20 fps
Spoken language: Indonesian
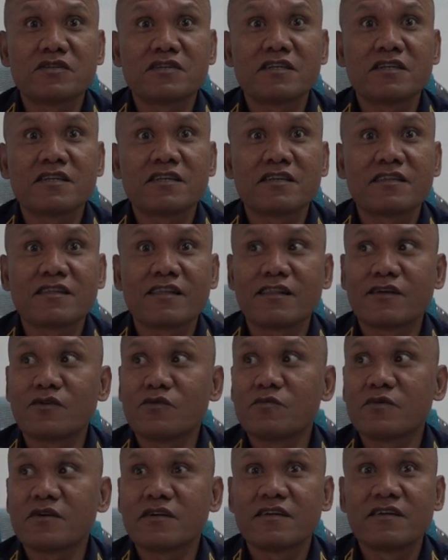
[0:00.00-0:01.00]
serne
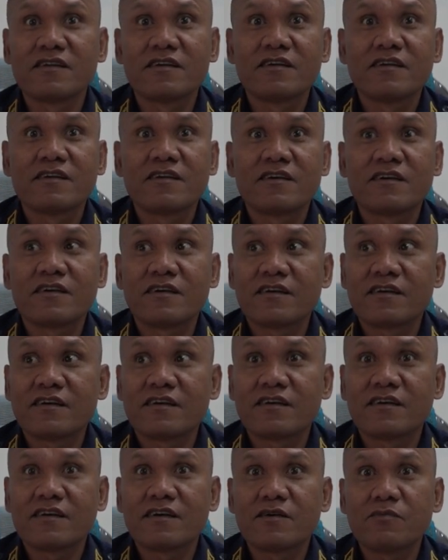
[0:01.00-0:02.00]
talaruma uh,
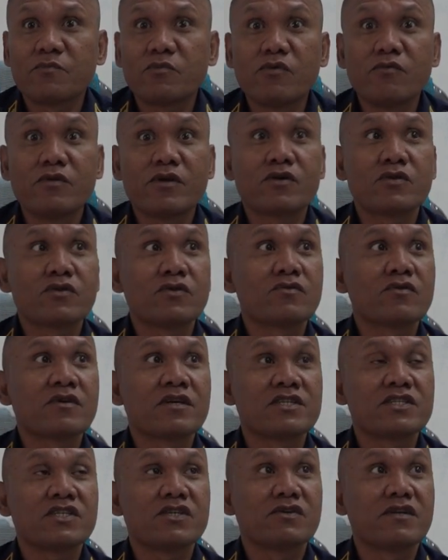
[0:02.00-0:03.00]
eh, público todo
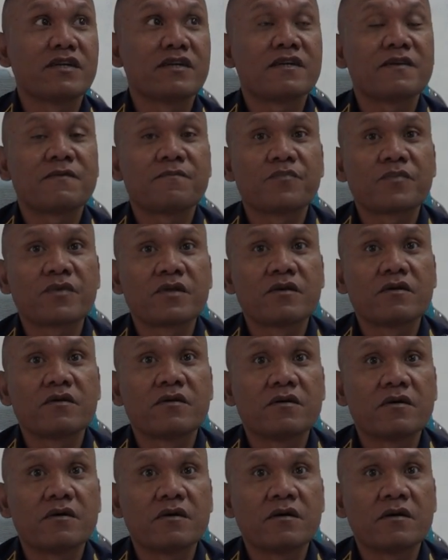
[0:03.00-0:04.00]
questione ya. né
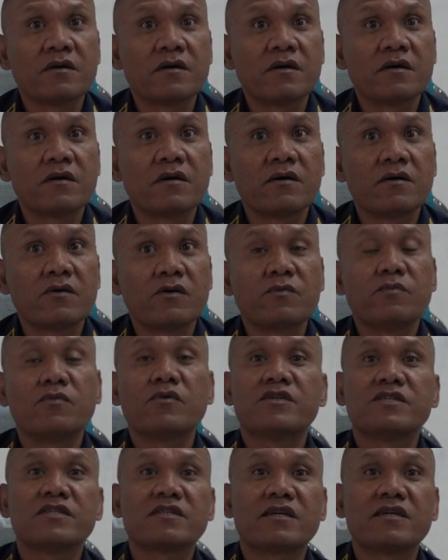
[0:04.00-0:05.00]
uh, o oh,
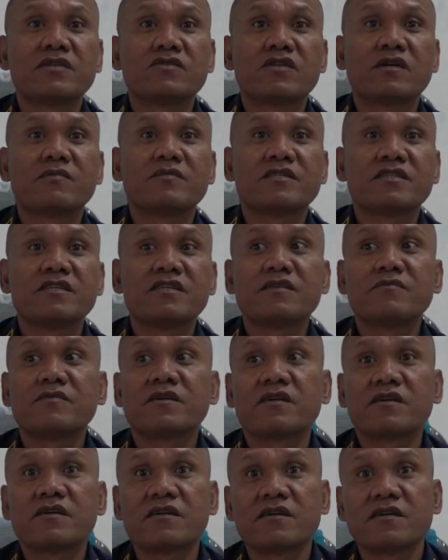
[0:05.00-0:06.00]
polisi transit tambasira
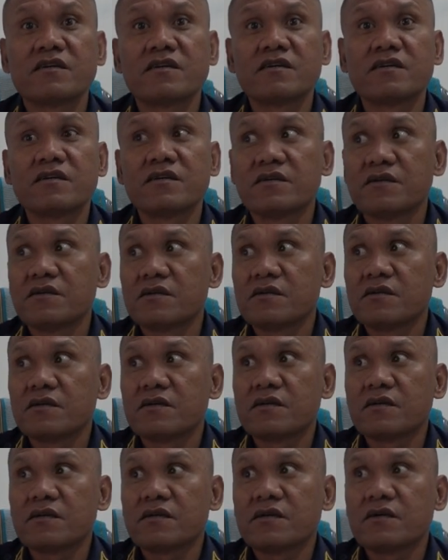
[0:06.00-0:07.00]
maka
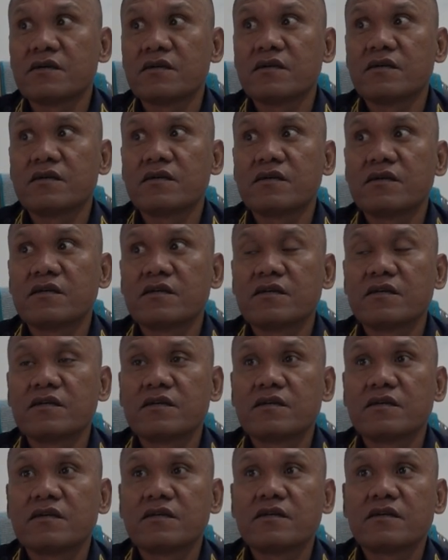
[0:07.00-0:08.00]
uh,
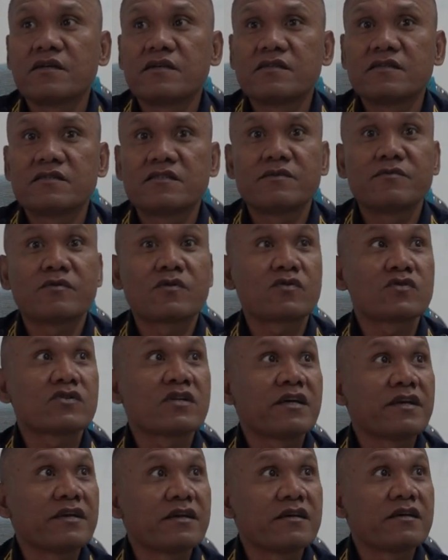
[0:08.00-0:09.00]
eh, zema cross
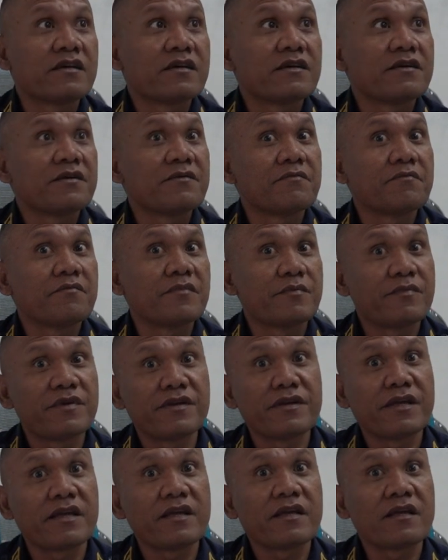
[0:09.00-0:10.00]
laia ya.
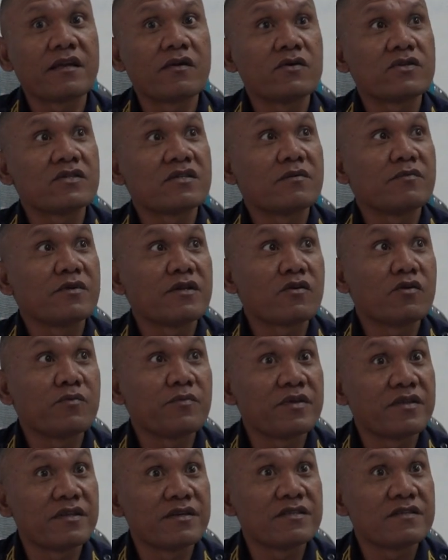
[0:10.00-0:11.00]
mabene laos amne
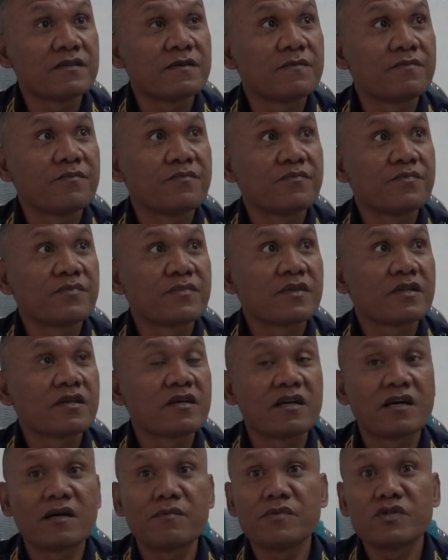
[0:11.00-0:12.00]
competência
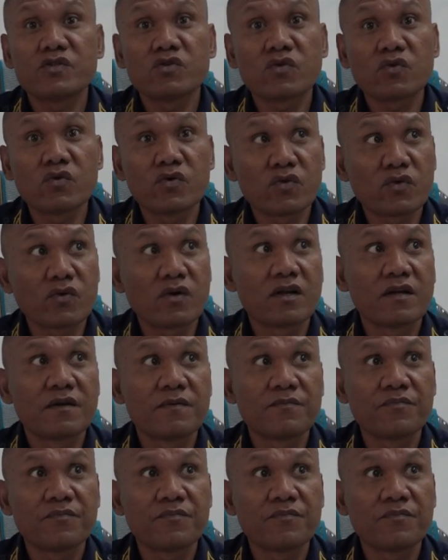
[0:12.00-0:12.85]
amiso controla